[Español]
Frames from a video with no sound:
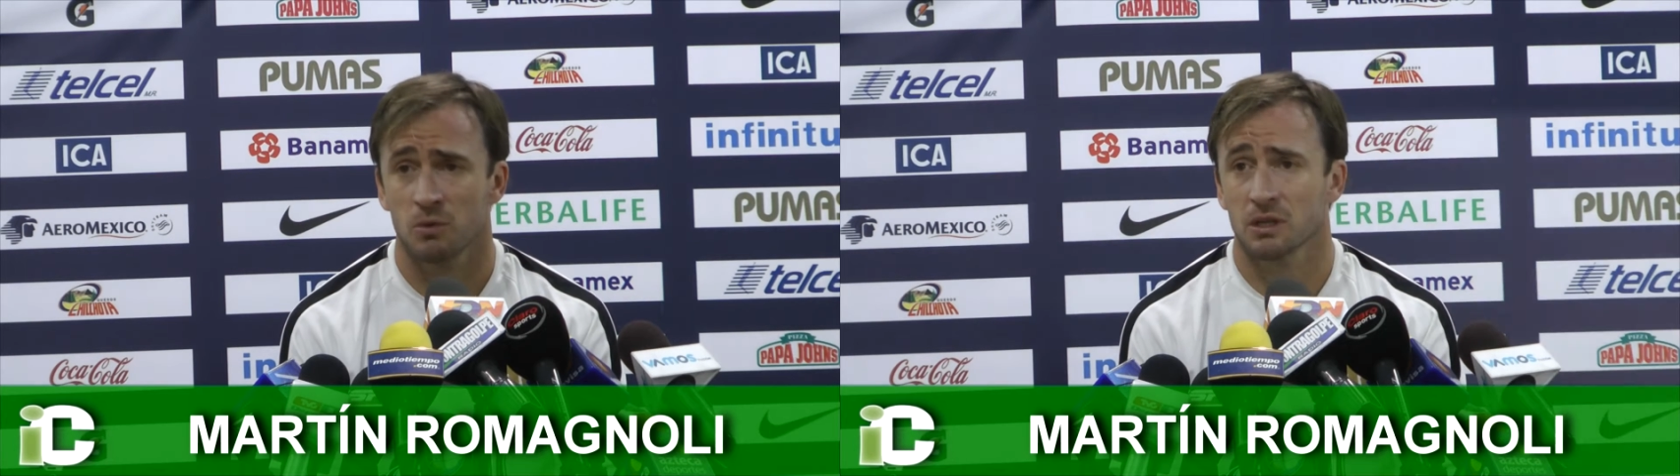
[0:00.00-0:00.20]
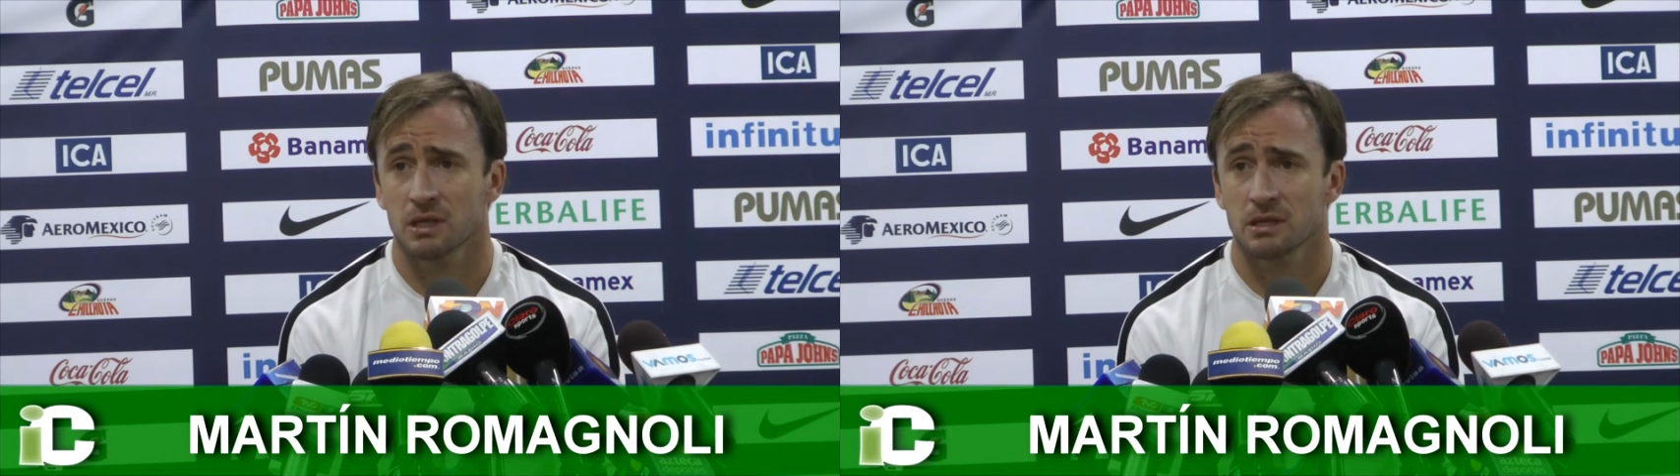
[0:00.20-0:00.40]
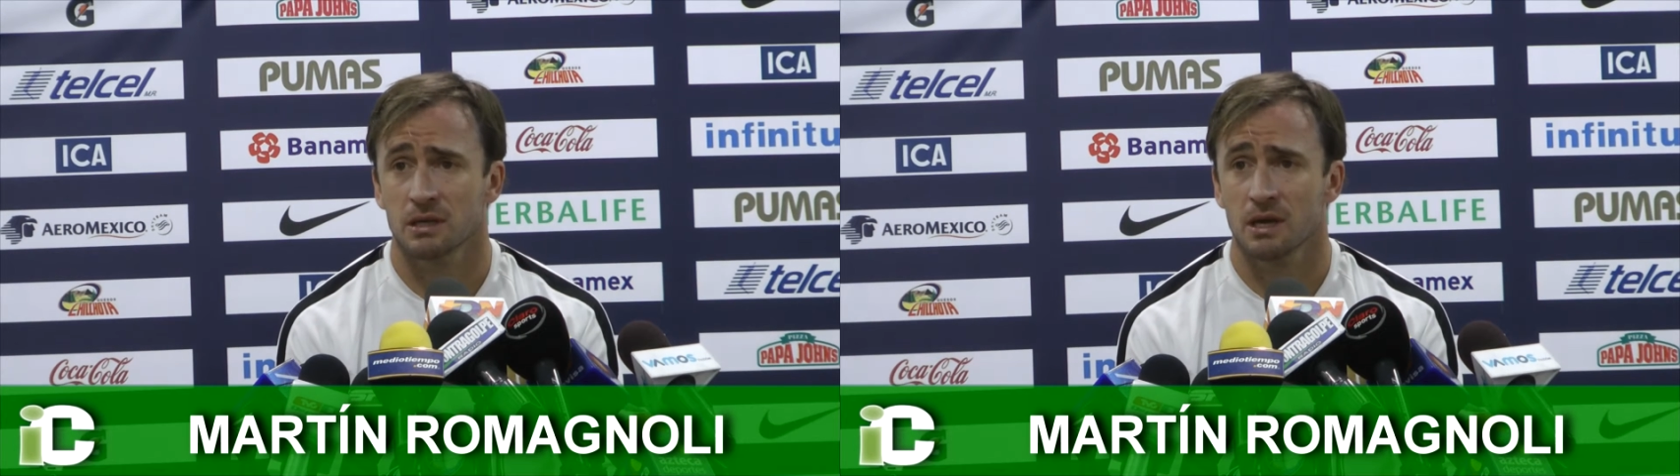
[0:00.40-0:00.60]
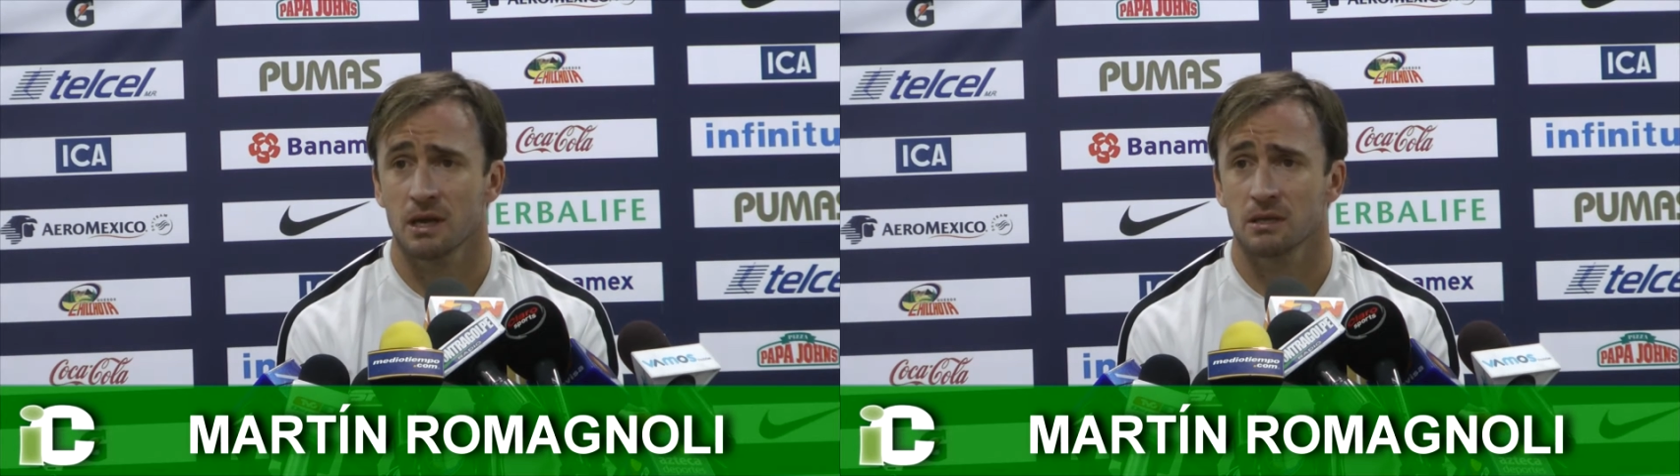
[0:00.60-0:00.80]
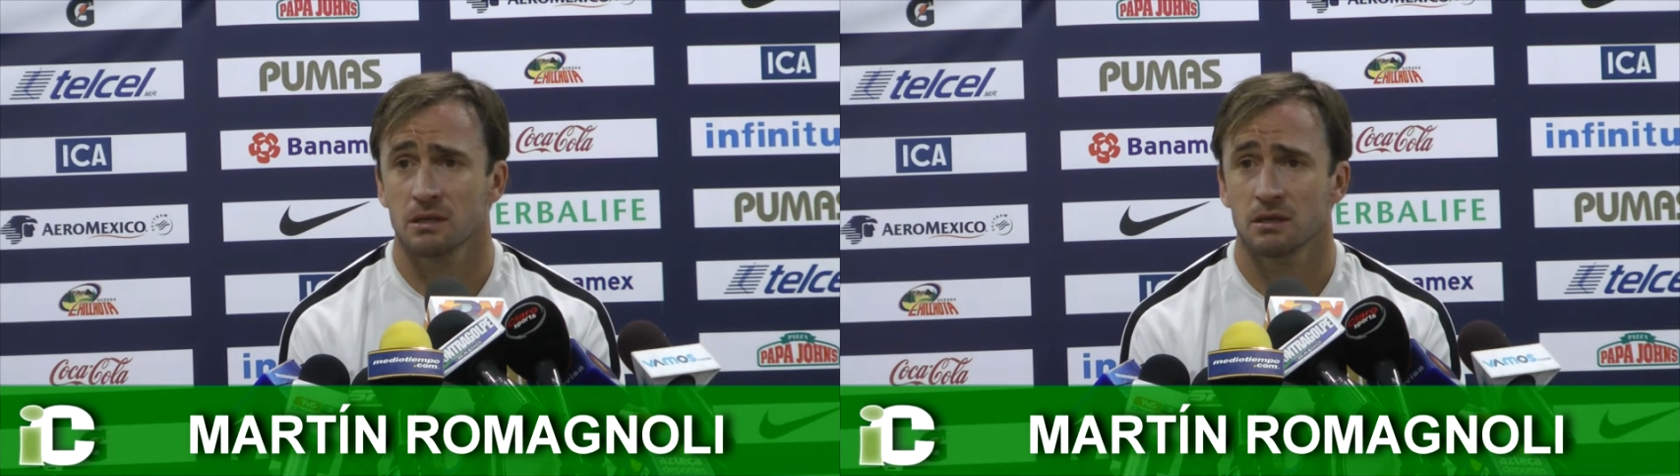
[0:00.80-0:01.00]
puertas
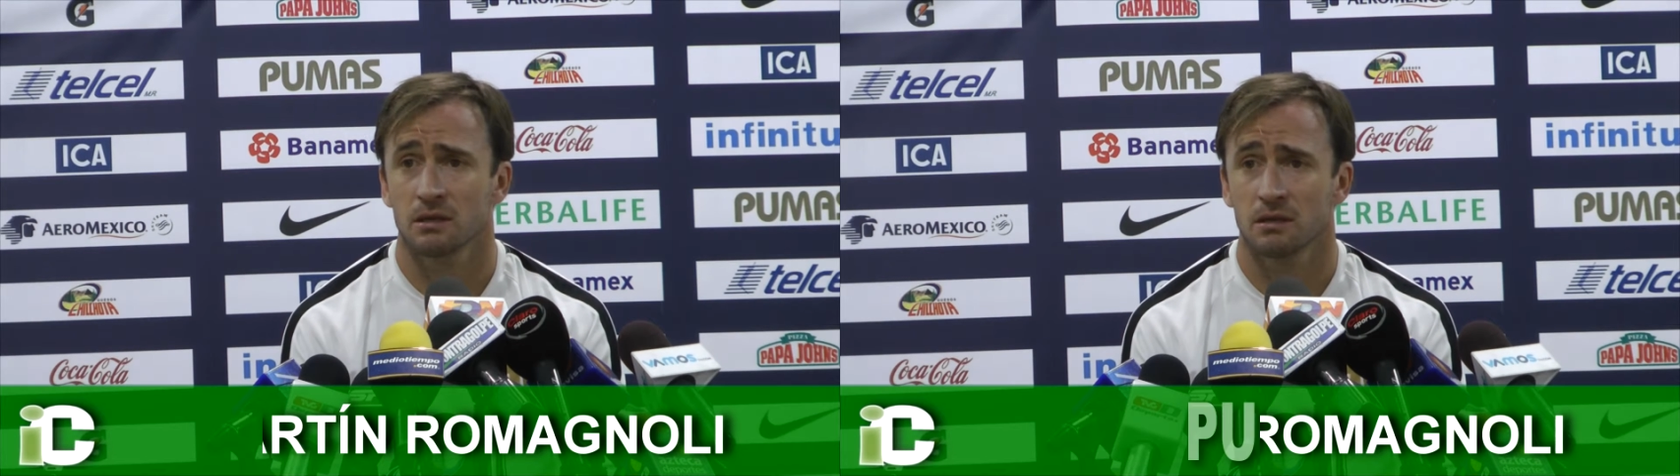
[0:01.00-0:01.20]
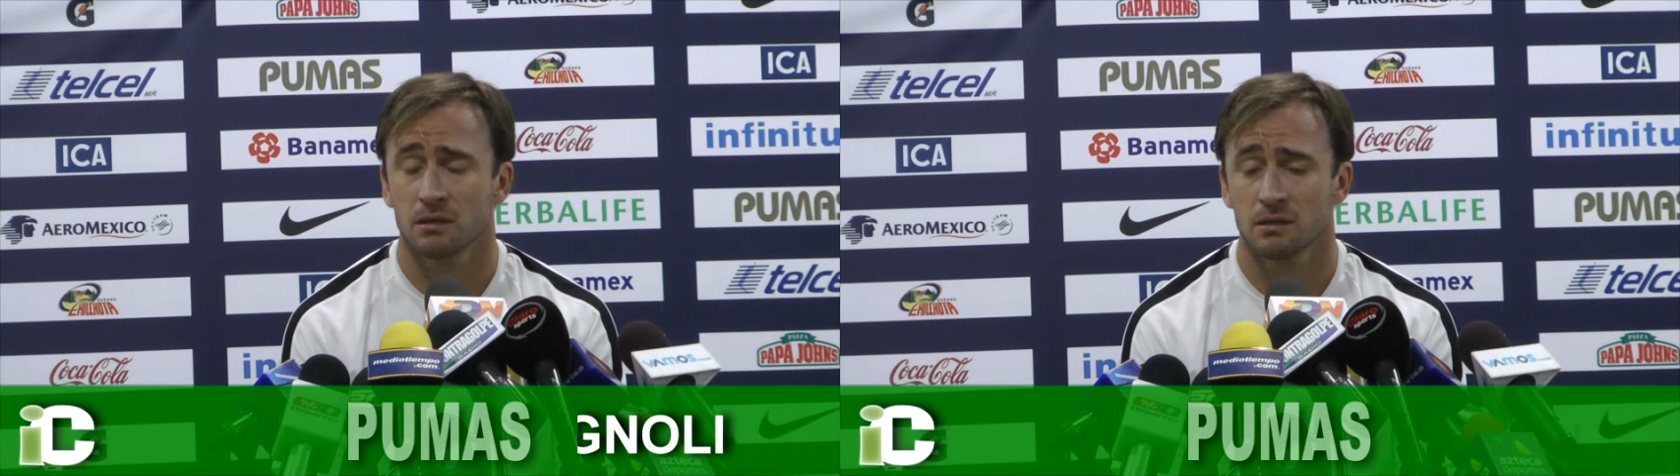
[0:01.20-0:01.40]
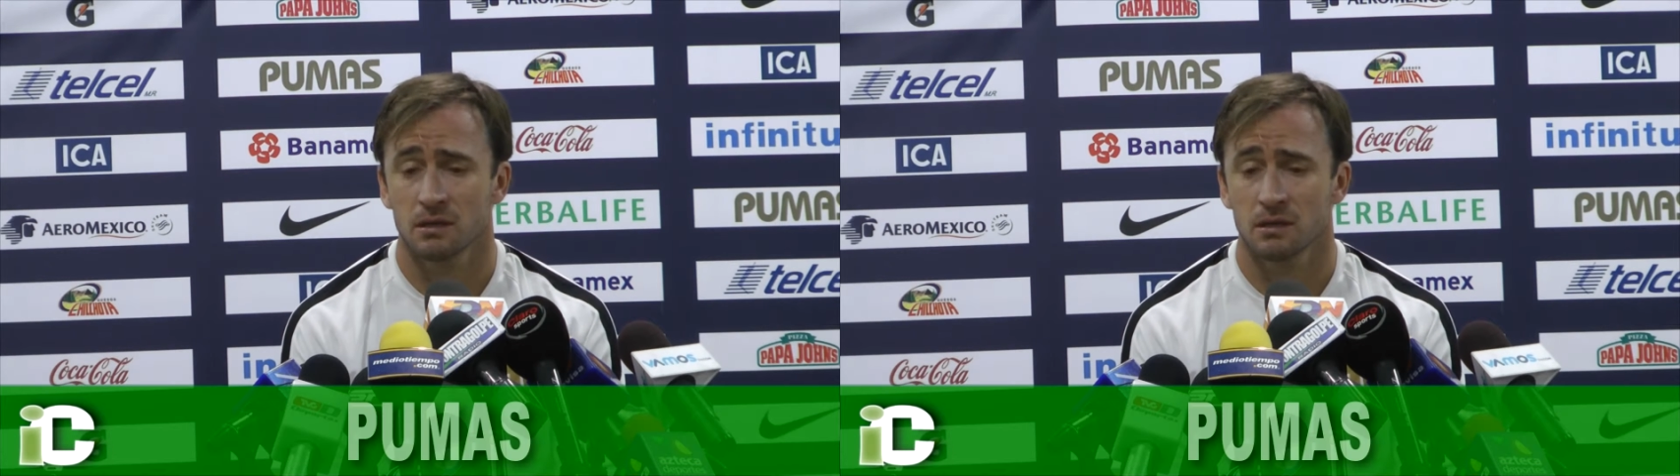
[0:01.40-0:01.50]
cerradas y